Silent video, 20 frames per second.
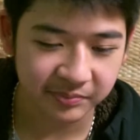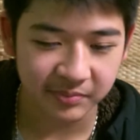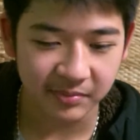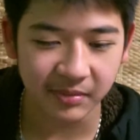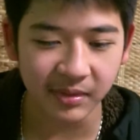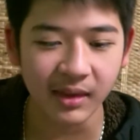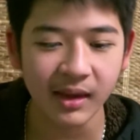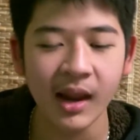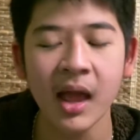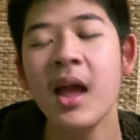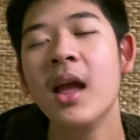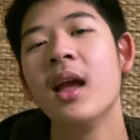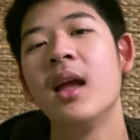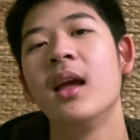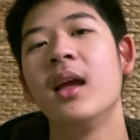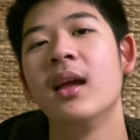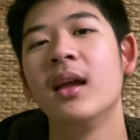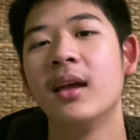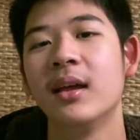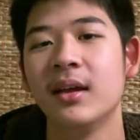และไหน
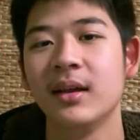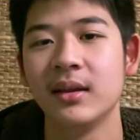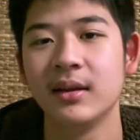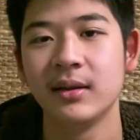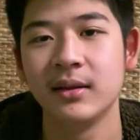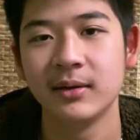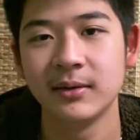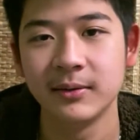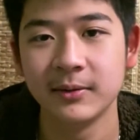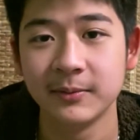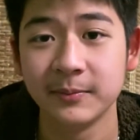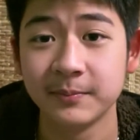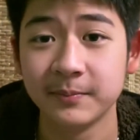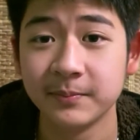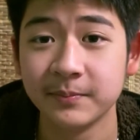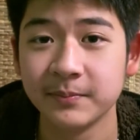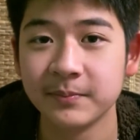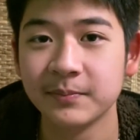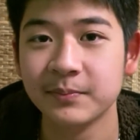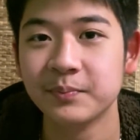ลองลูกทุ่ง
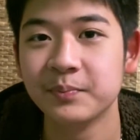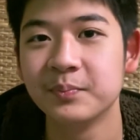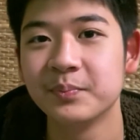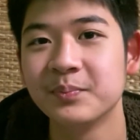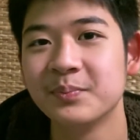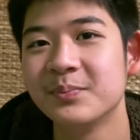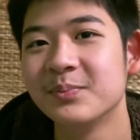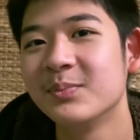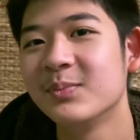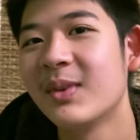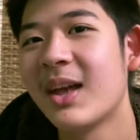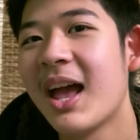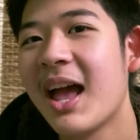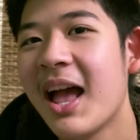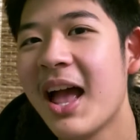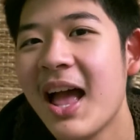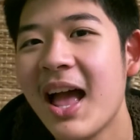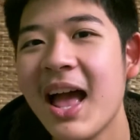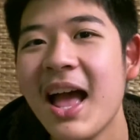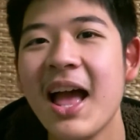แล้วมา
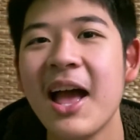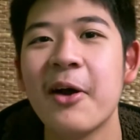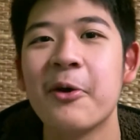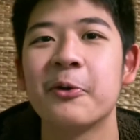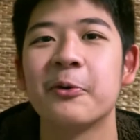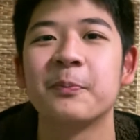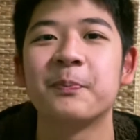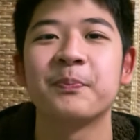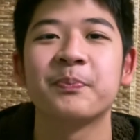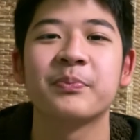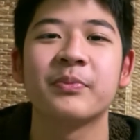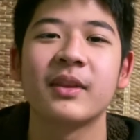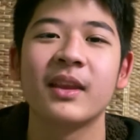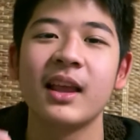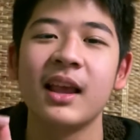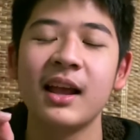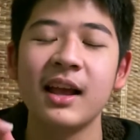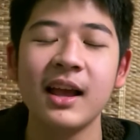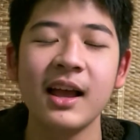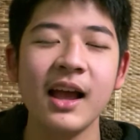เป่าลูกกลุ่มกัน
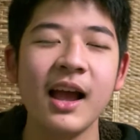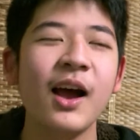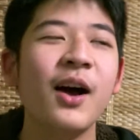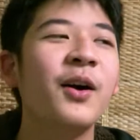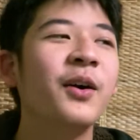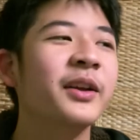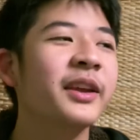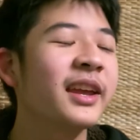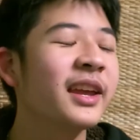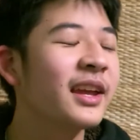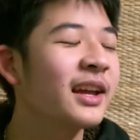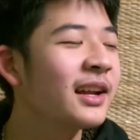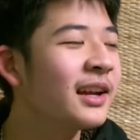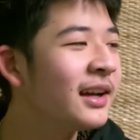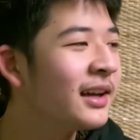ดูโอเคนะ